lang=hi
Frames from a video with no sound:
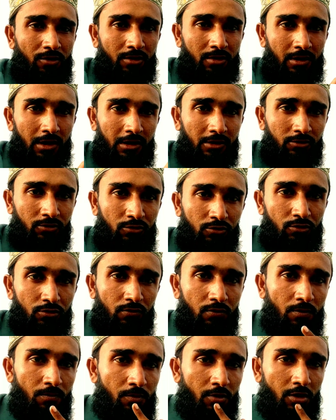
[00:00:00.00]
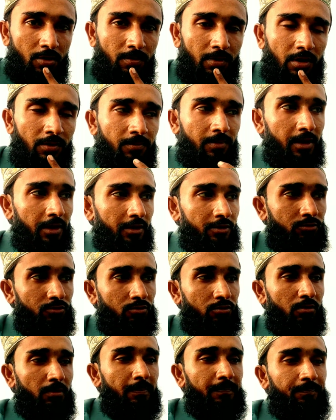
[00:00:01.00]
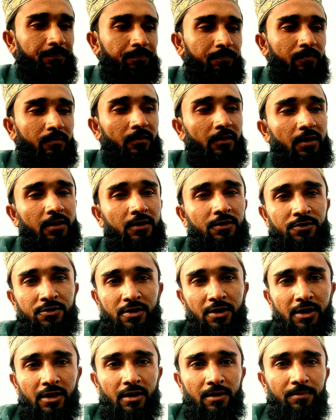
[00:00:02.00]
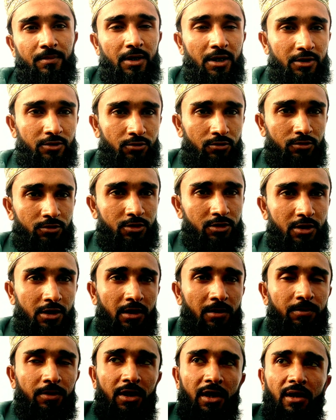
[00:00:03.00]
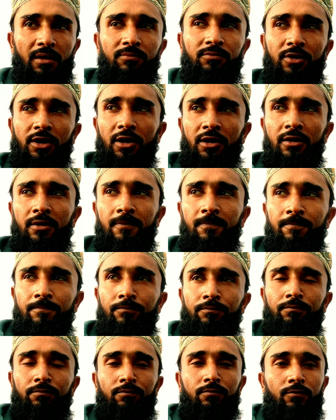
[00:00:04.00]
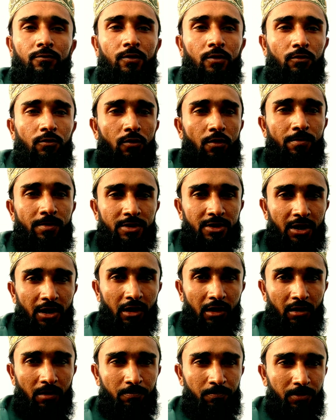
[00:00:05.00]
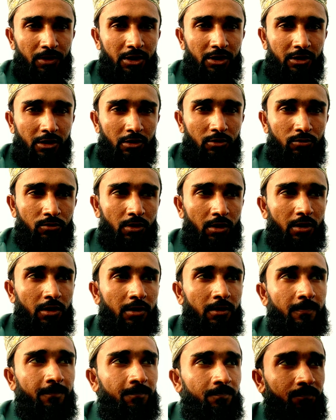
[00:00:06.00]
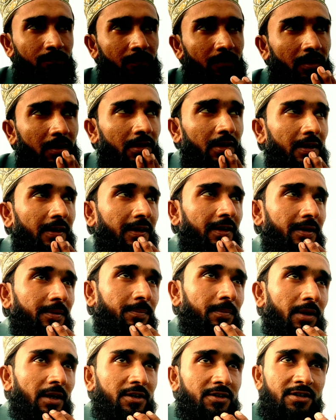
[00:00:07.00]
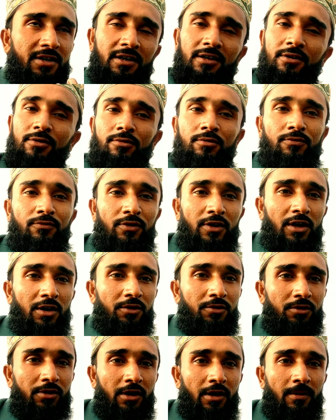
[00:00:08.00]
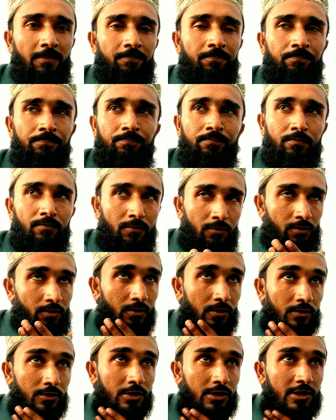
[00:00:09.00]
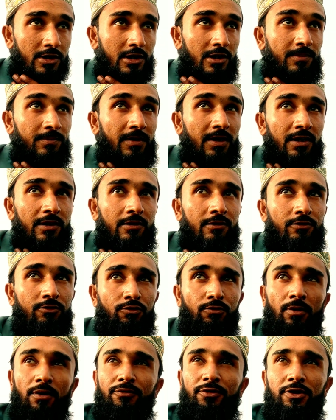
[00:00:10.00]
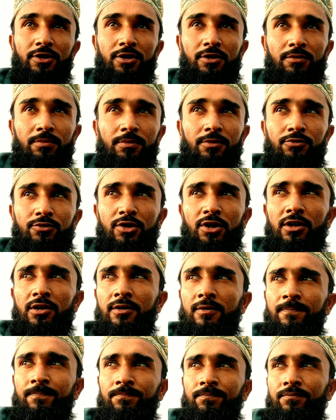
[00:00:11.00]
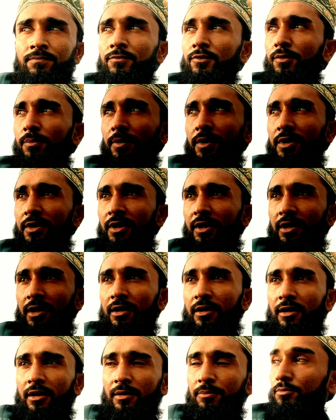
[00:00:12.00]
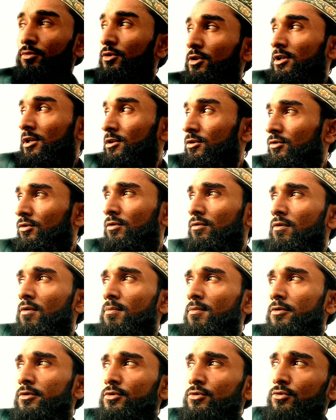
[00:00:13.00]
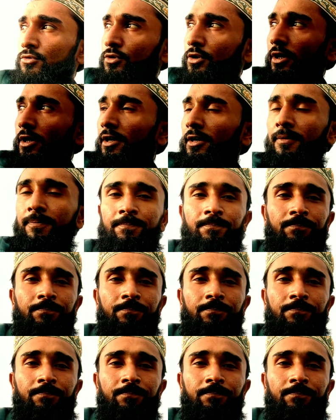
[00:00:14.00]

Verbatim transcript: और रात को जो मुकम्मल में जो स्त्री का मेरा जो जितना भी काम था वो मैं सारा कंप्लीट कर लूँगा लेकिन मेरे साथ फ्रॉड हो गया तो जैसे ही मैं सुबह फजर में उठा तो मैंने देखा कि अबू जान जो है वो मौजूद थे